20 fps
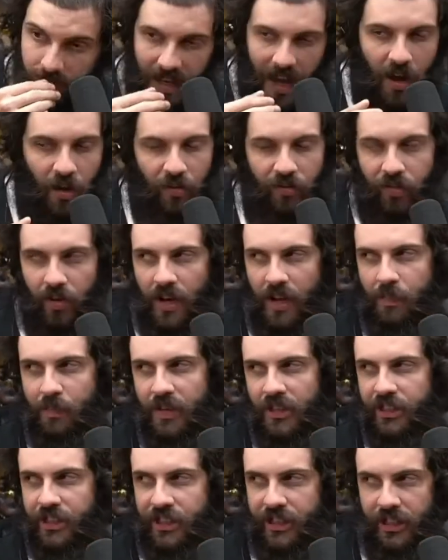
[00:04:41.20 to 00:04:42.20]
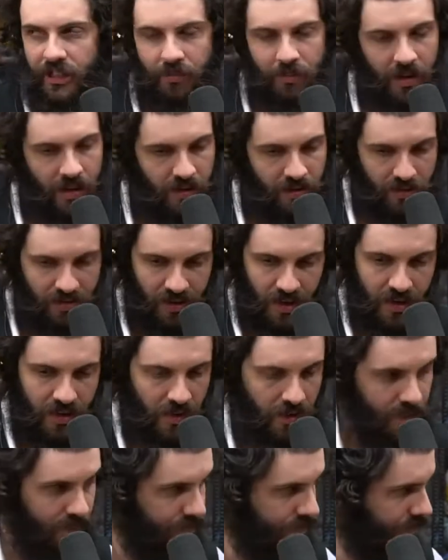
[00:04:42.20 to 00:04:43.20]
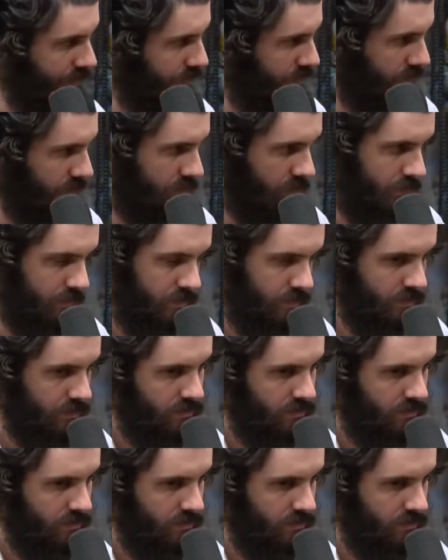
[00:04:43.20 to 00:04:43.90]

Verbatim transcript: Não, não vou repetir, mano. O cara liga só